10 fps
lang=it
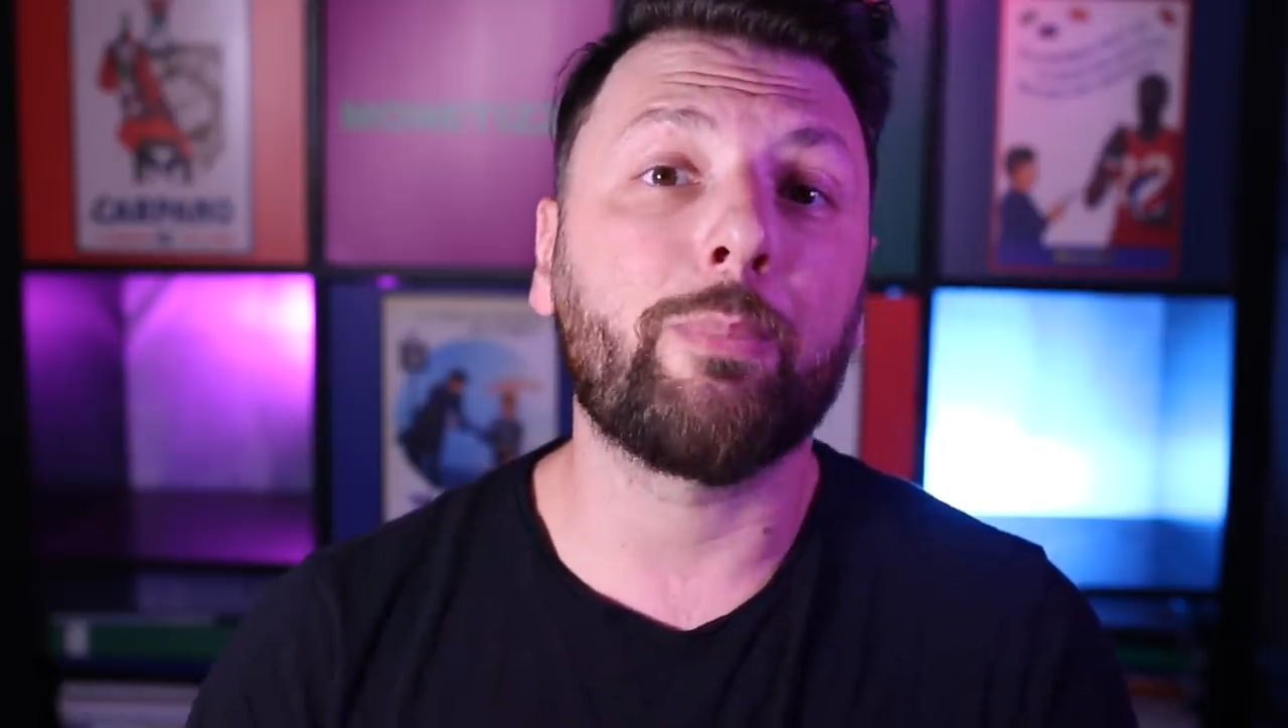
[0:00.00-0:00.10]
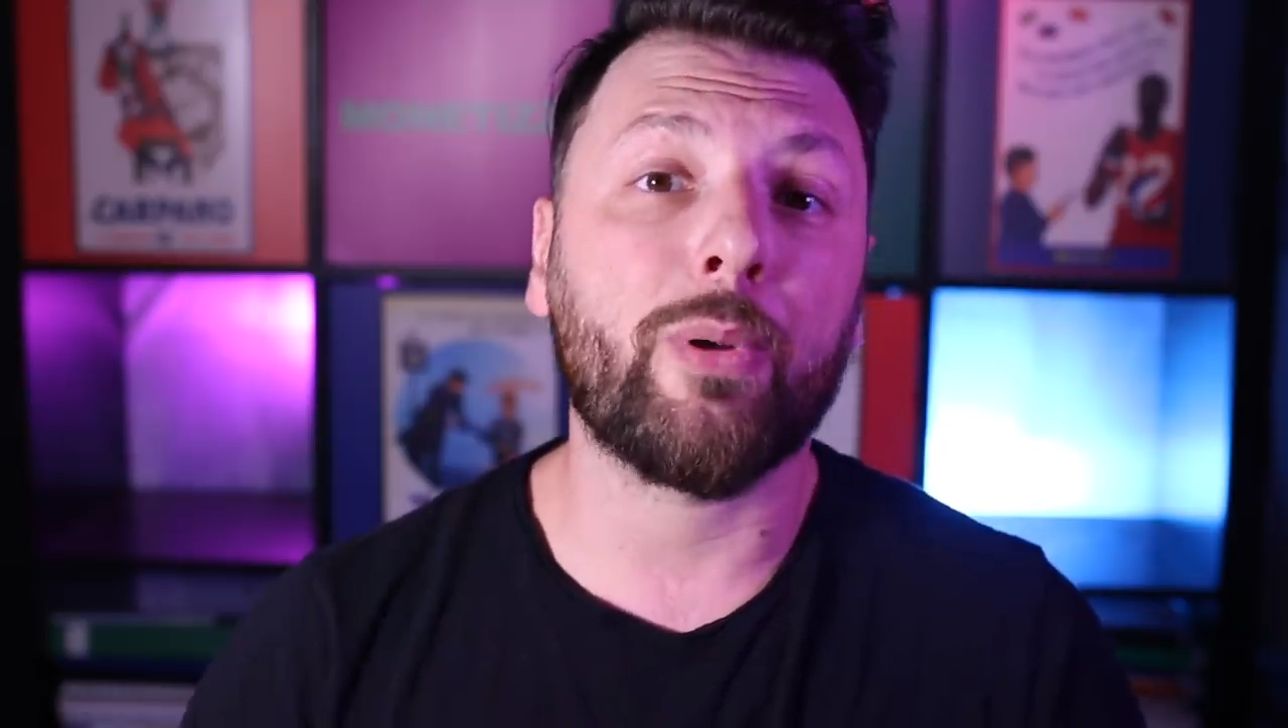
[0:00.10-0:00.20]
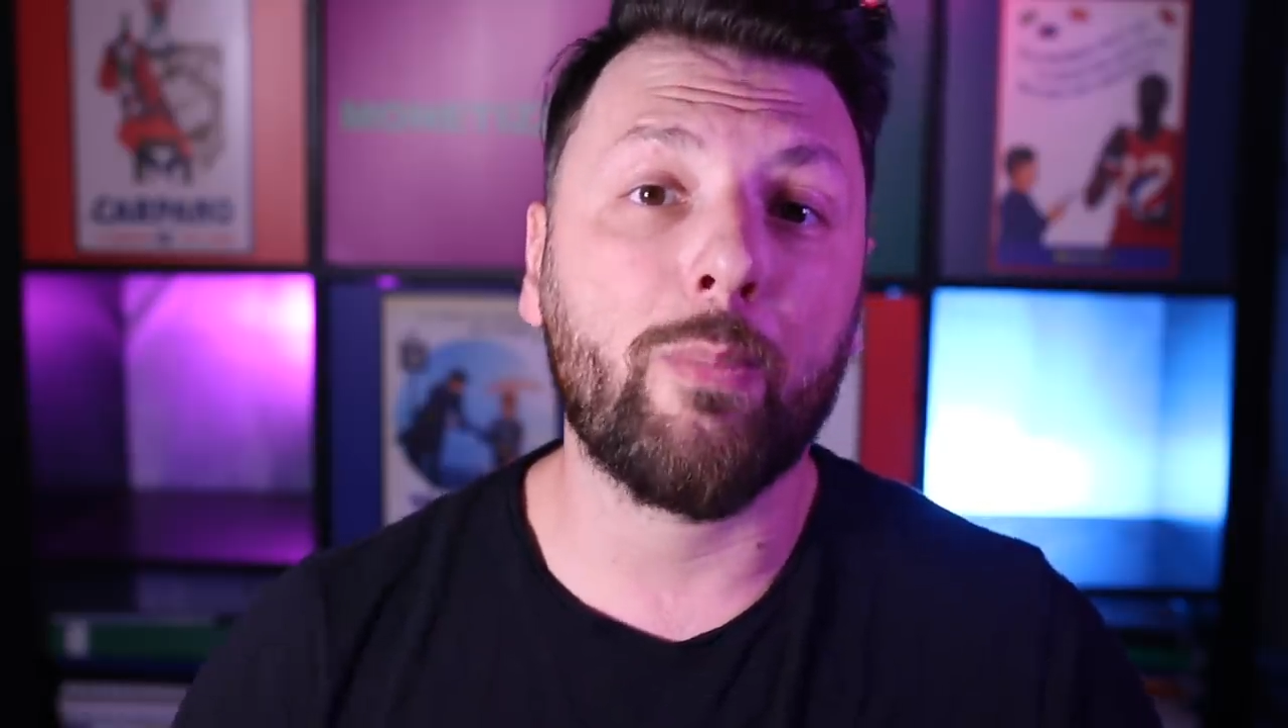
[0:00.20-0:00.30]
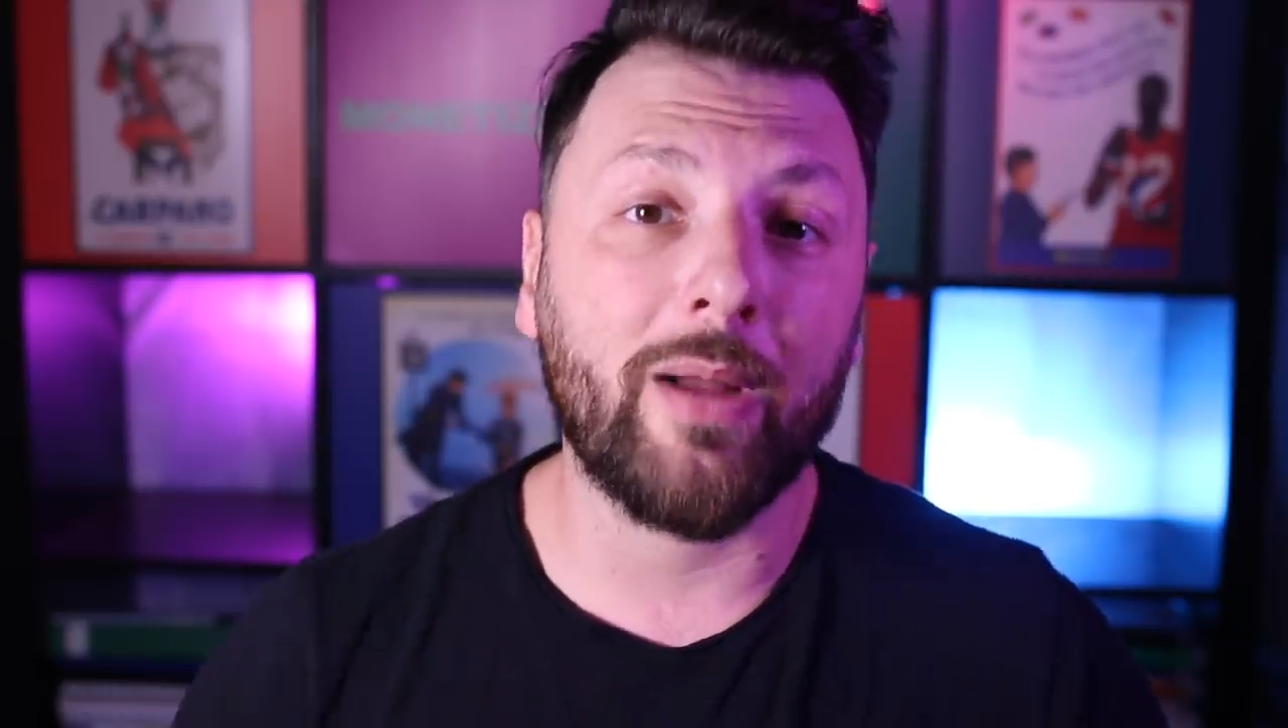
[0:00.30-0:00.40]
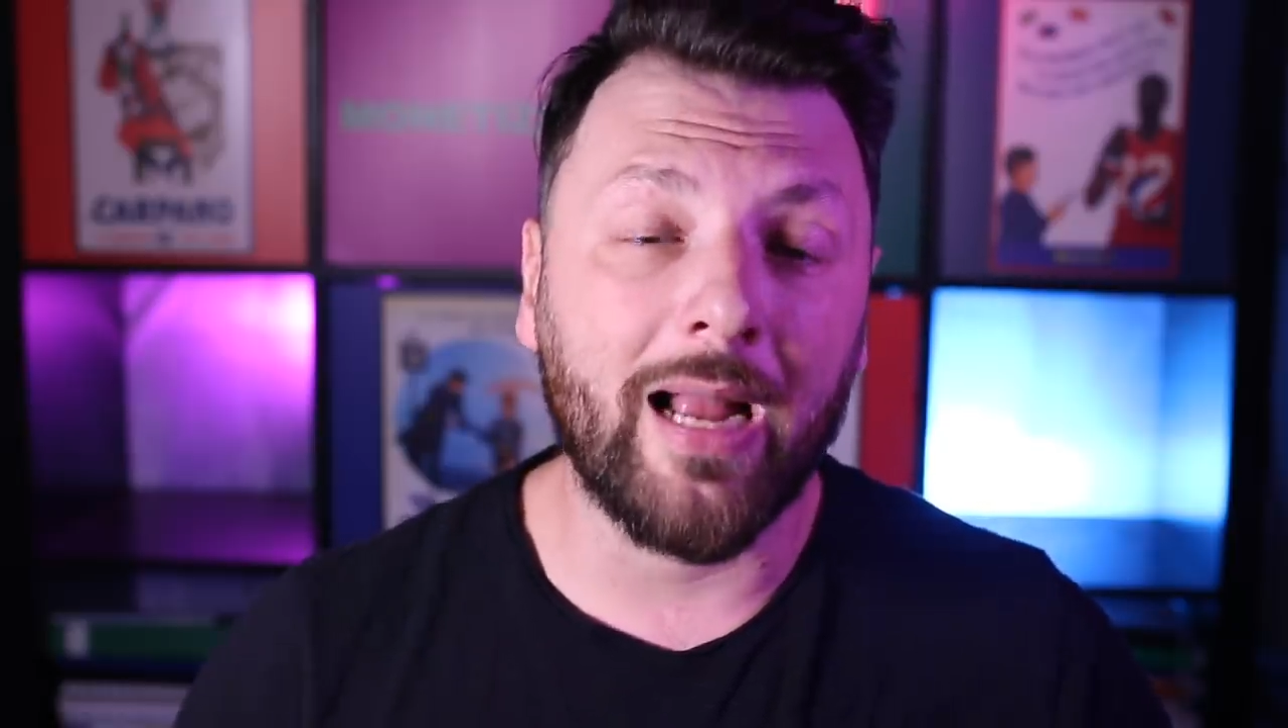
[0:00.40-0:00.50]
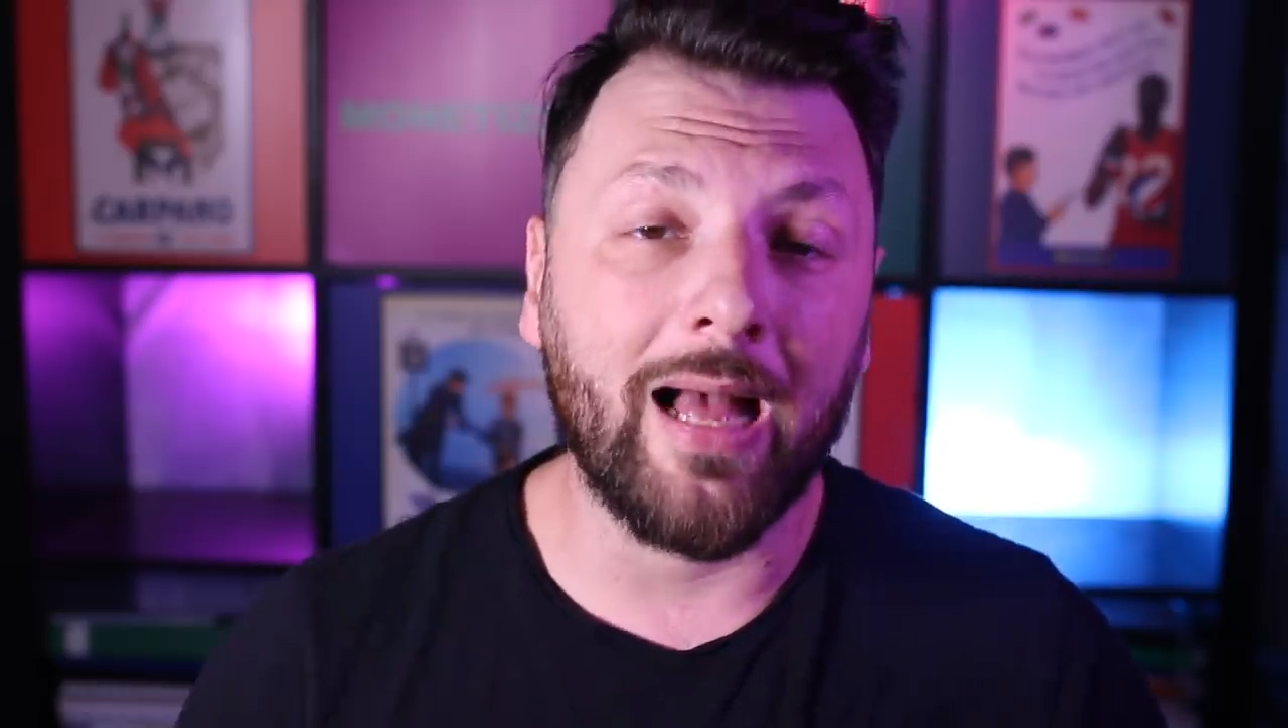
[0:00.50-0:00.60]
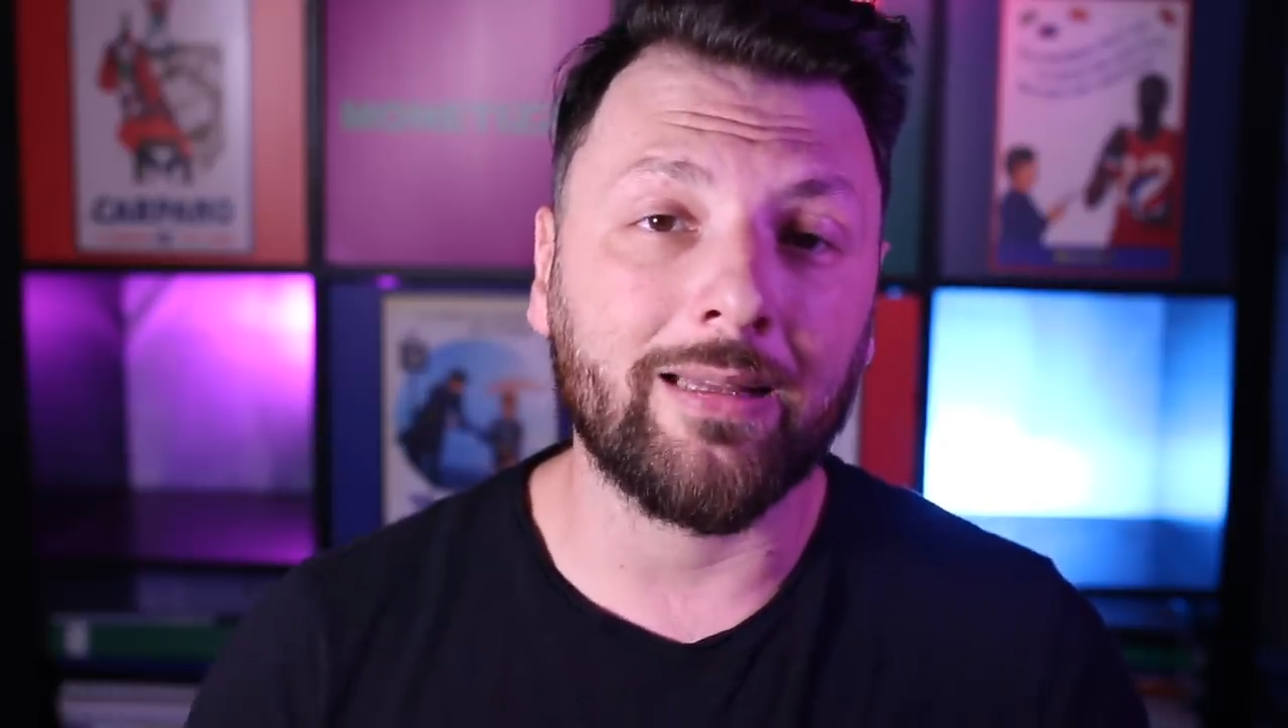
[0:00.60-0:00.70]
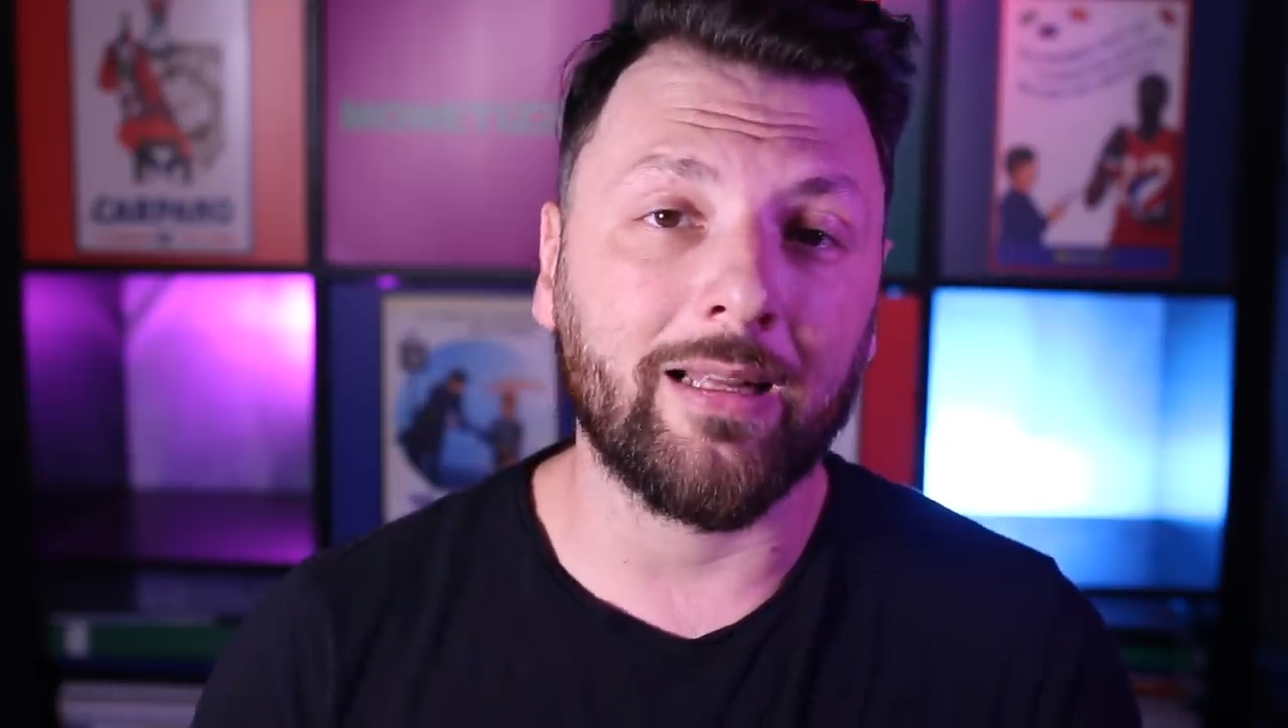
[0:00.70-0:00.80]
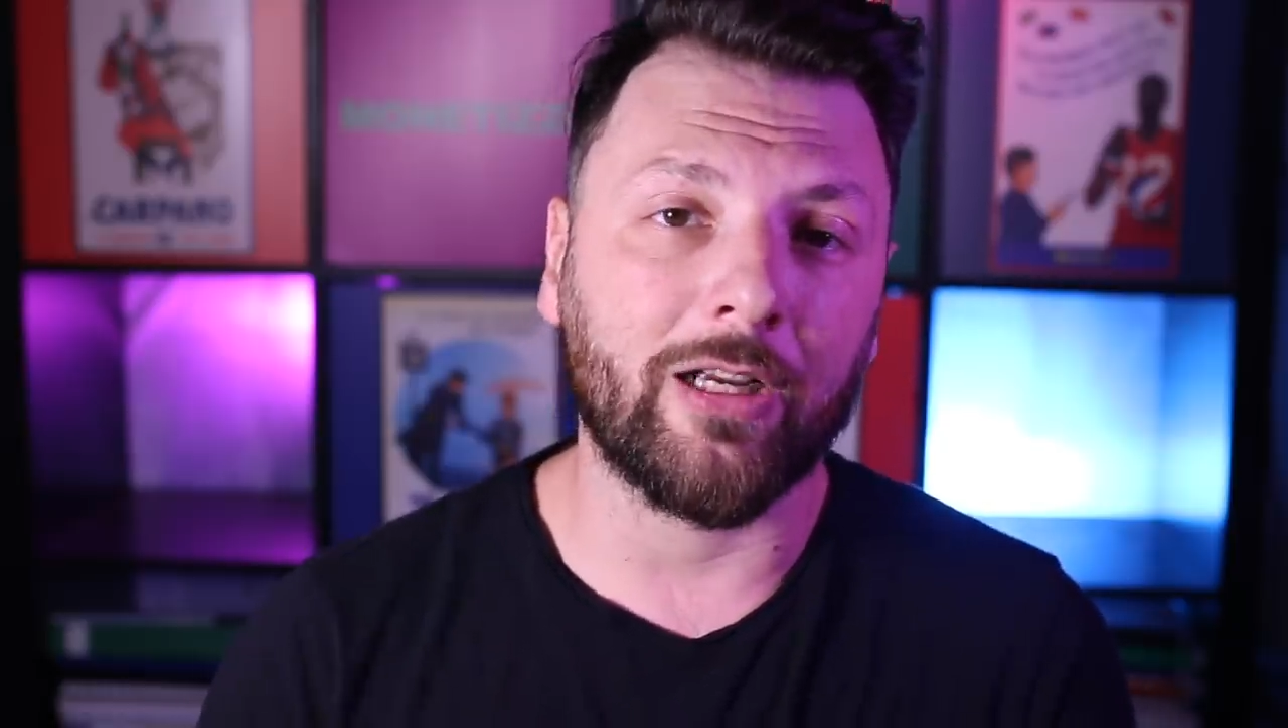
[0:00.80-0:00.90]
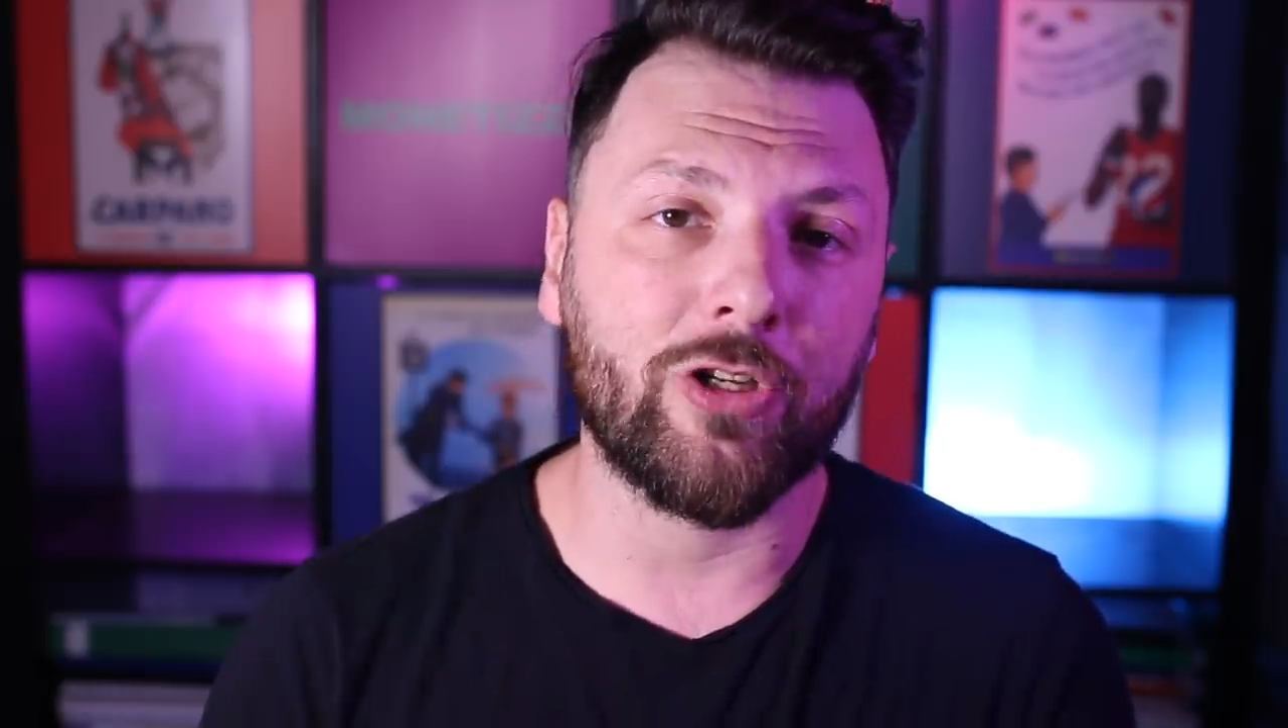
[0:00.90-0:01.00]

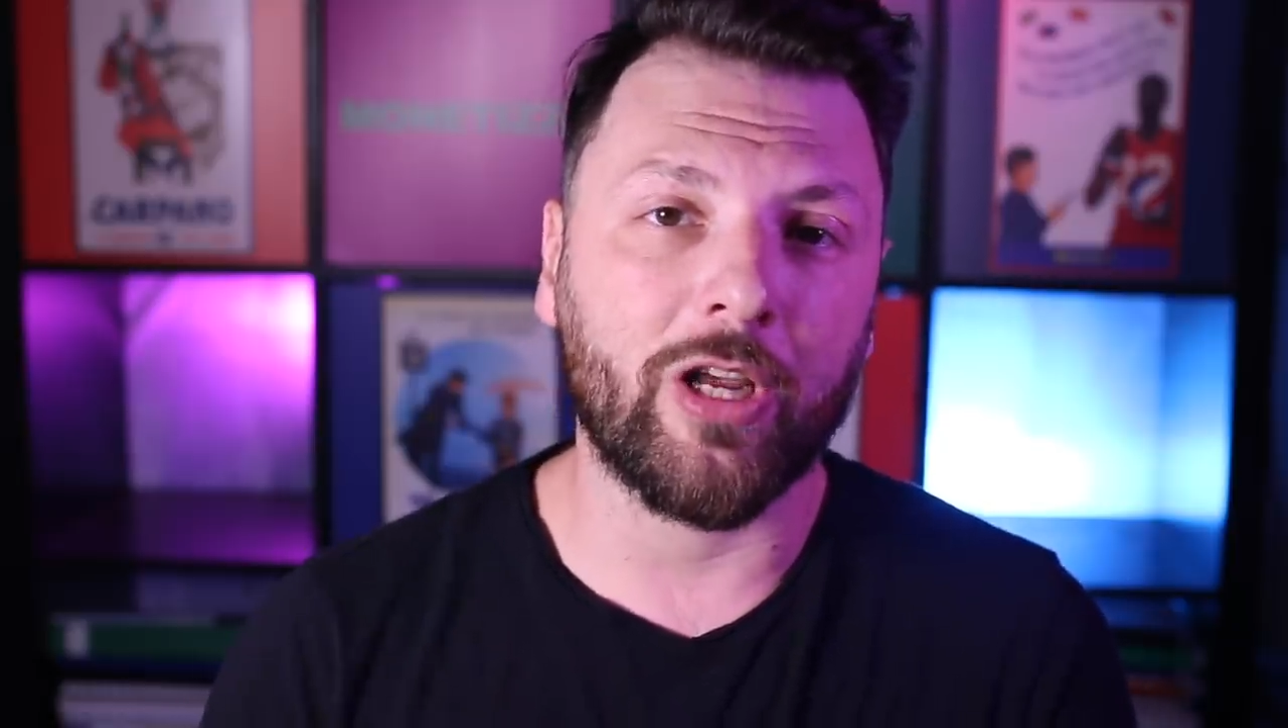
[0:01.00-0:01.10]
propaganda che